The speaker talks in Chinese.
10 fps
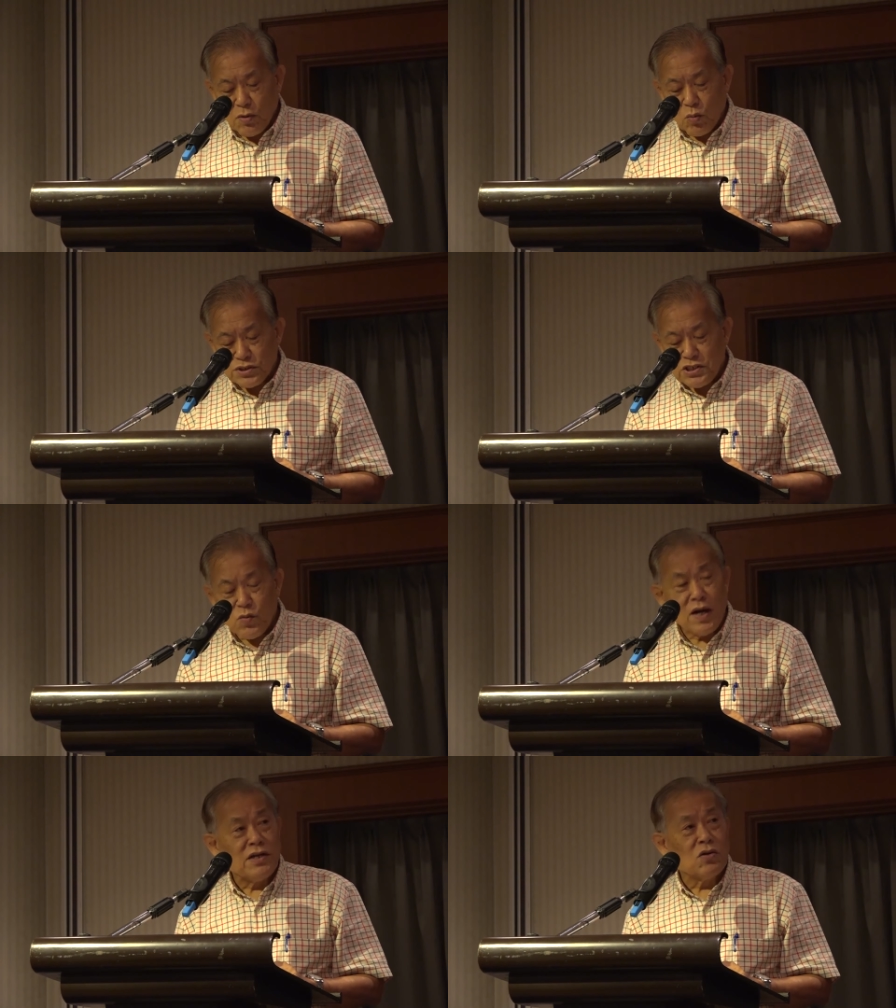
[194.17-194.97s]
我希
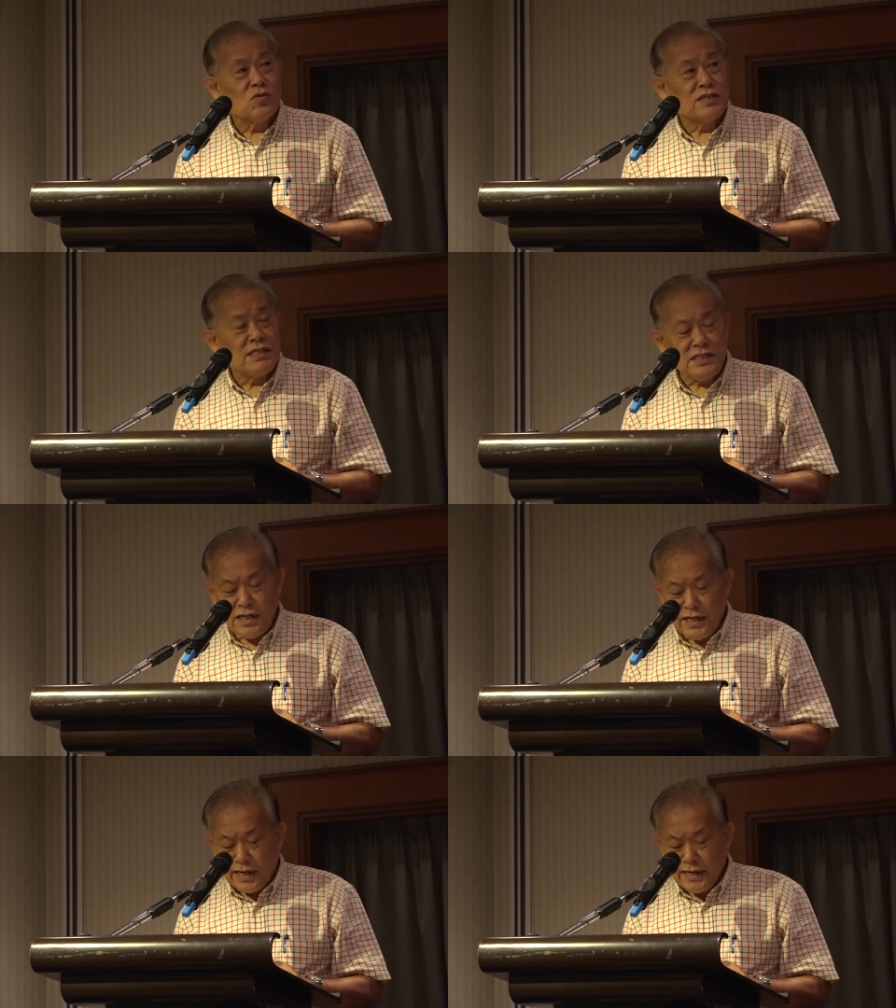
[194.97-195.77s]
望能够在
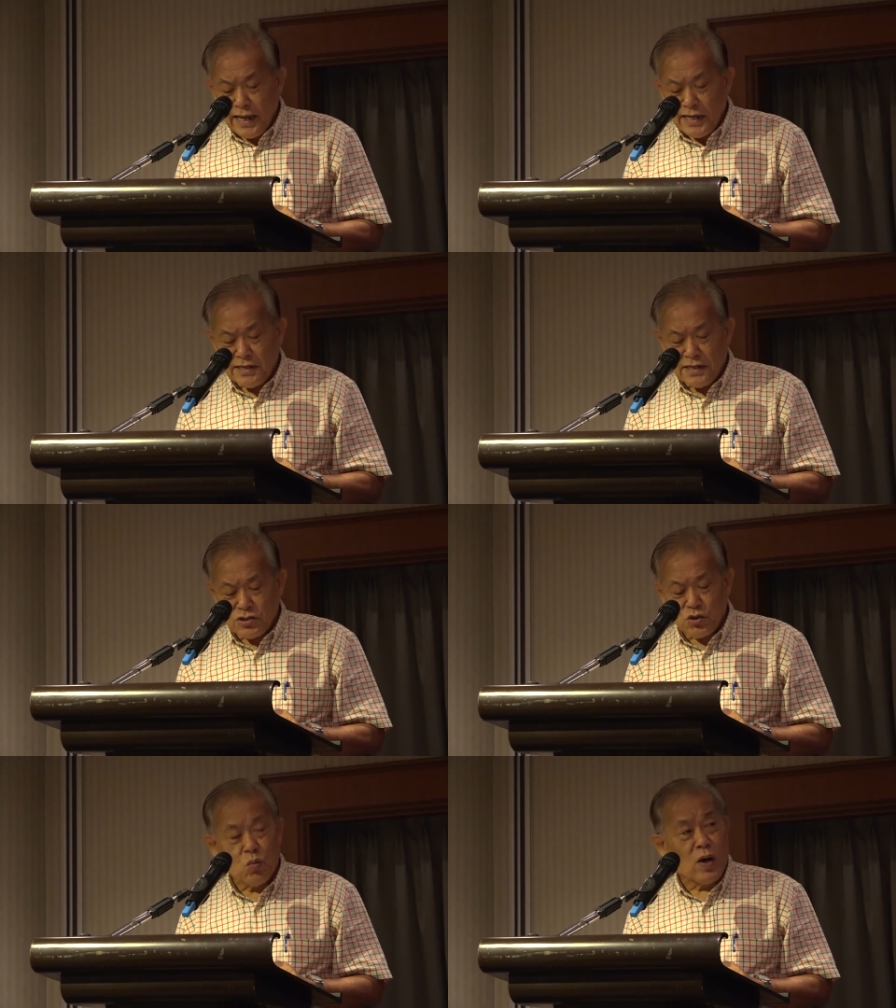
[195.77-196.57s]
今年内呢
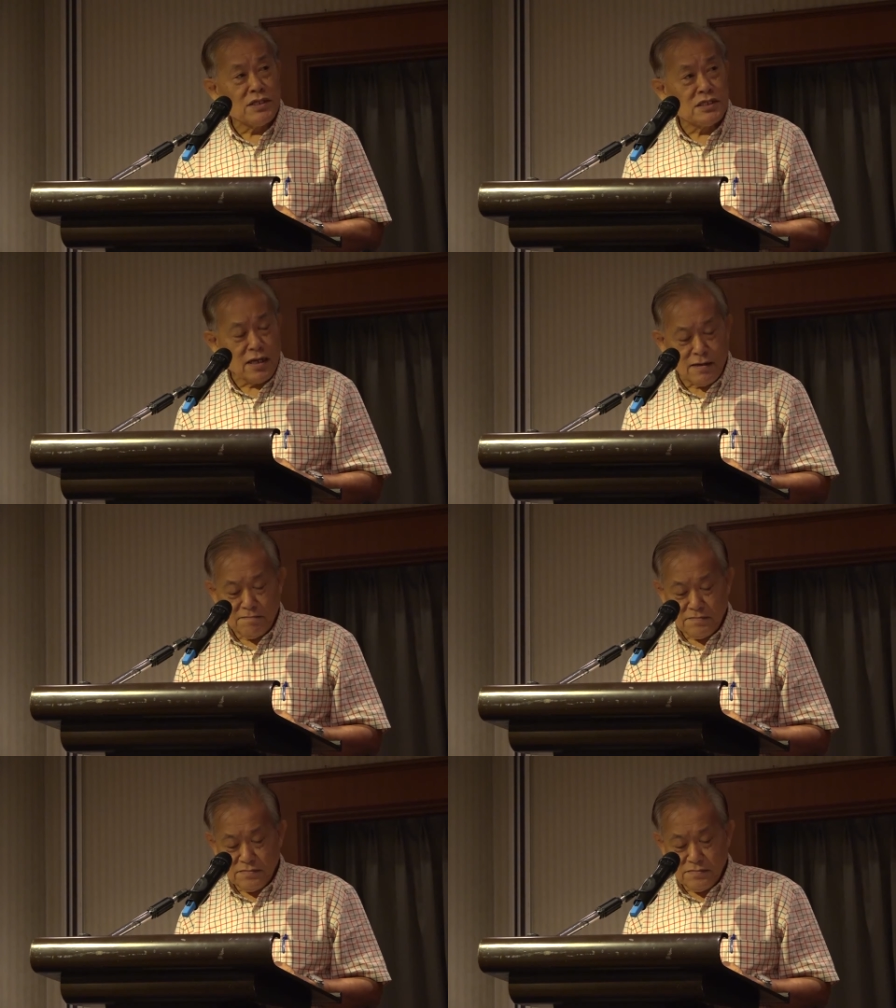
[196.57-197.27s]
就完成，